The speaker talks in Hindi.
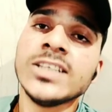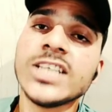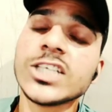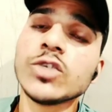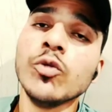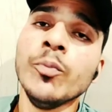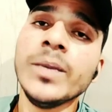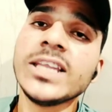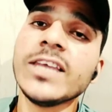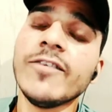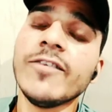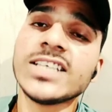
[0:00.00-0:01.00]
जैसे
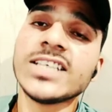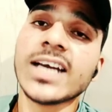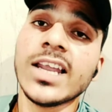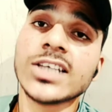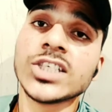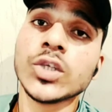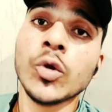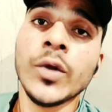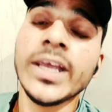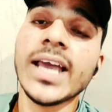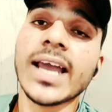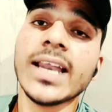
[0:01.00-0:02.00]
उम्मीद थी वैसे कलेक्शन तो
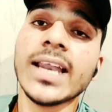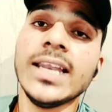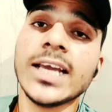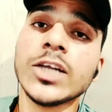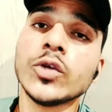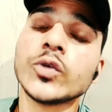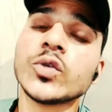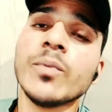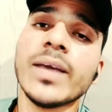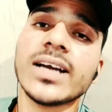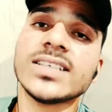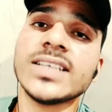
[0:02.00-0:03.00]
नहीं आ रही लेकिन दोस्तों
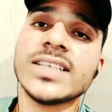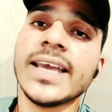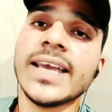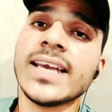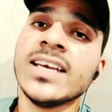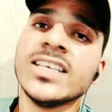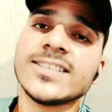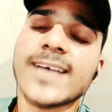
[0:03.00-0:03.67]
मेकर्स ने यह